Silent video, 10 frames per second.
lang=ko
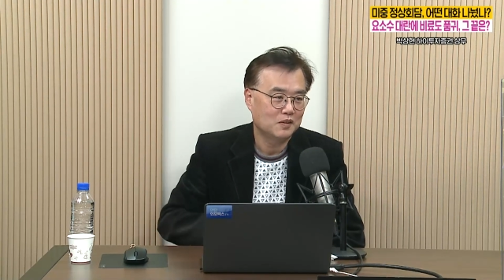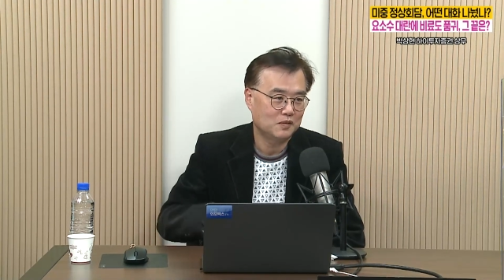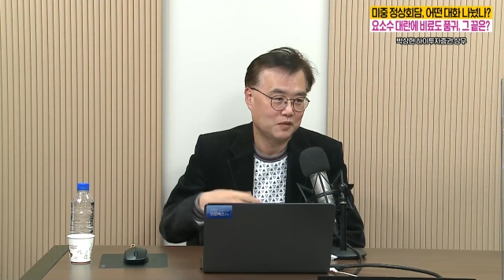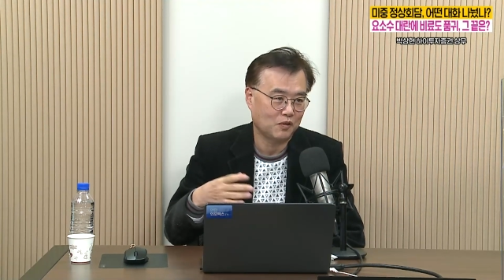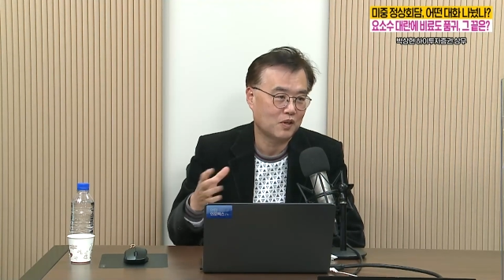
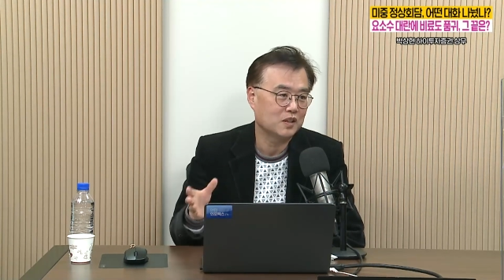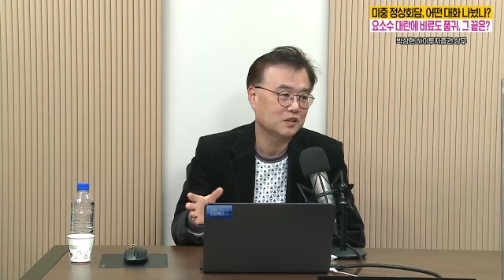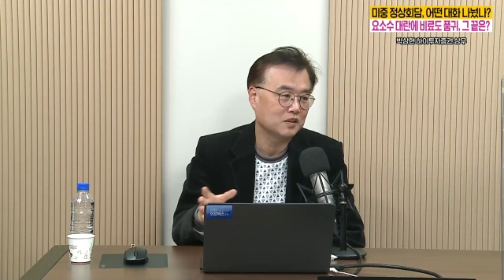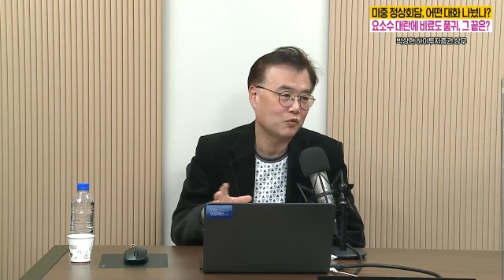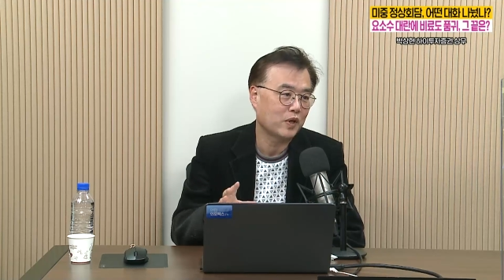어, 여러
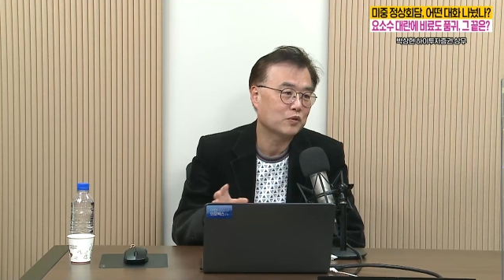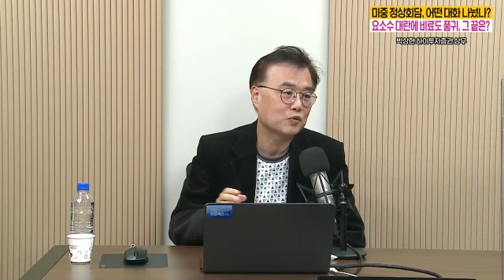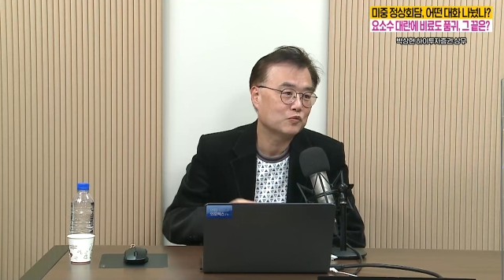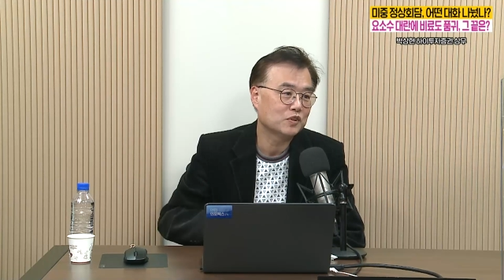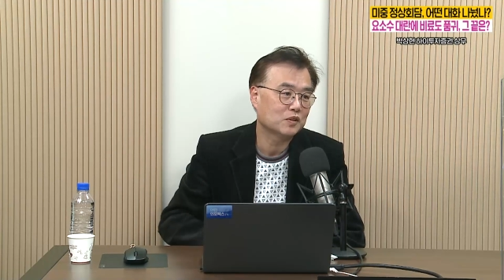가지 이제
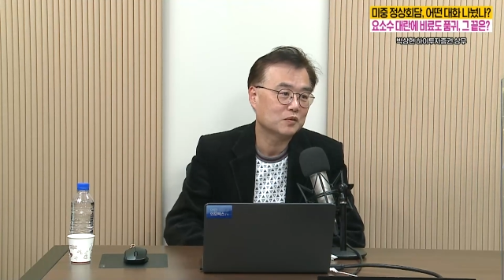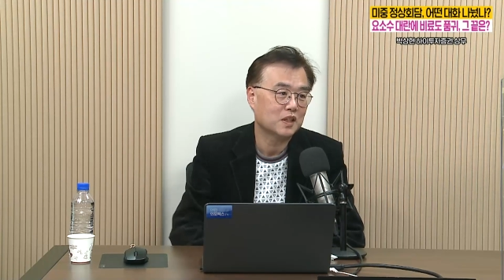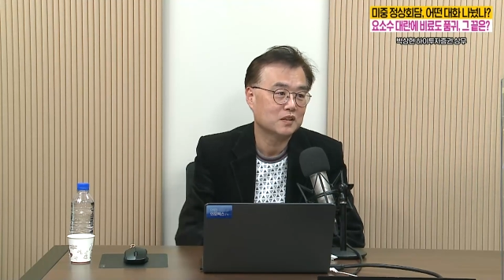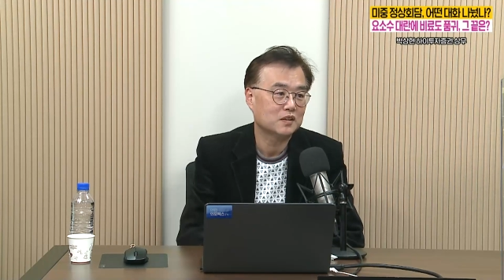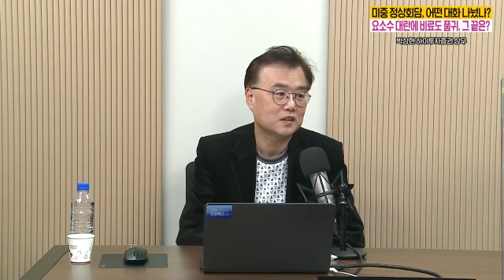외교적 문제도
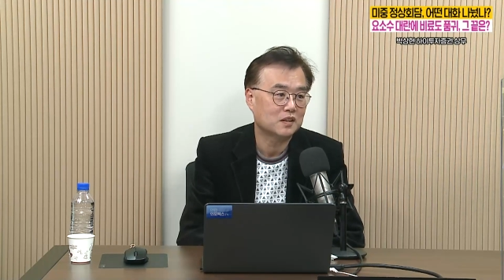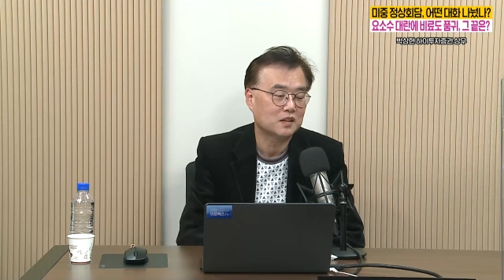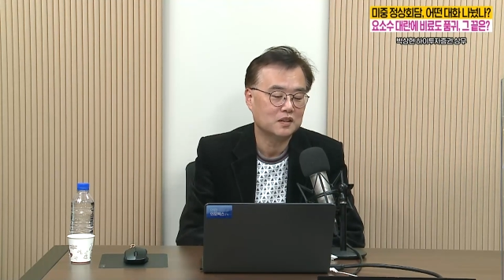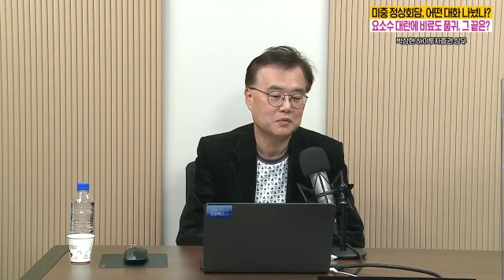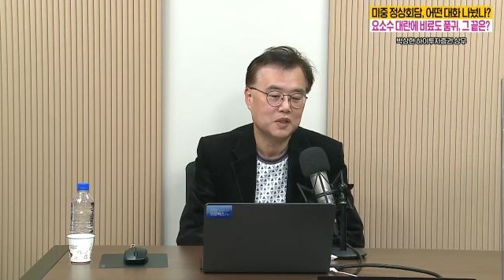사실은
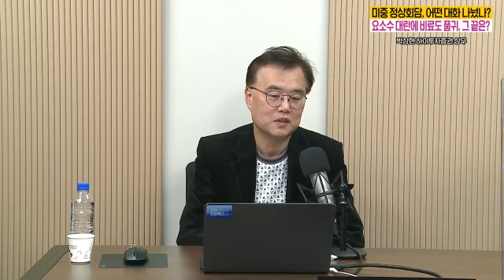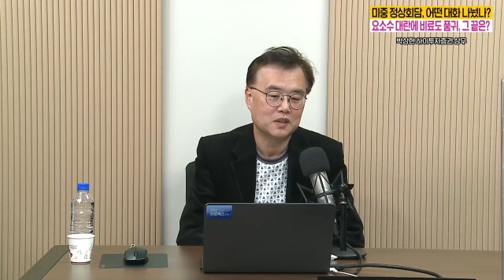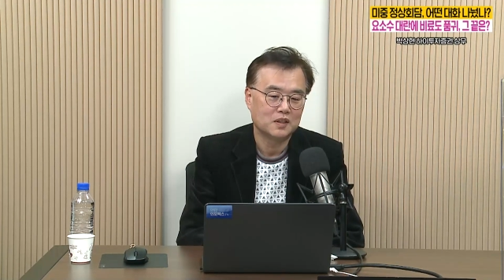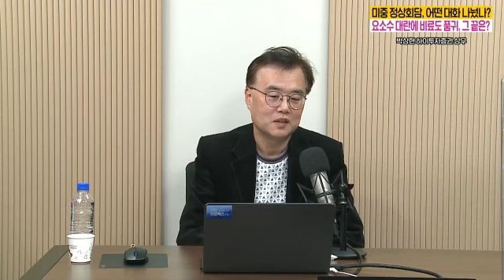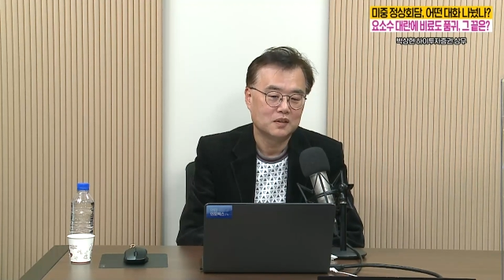있긴 하지만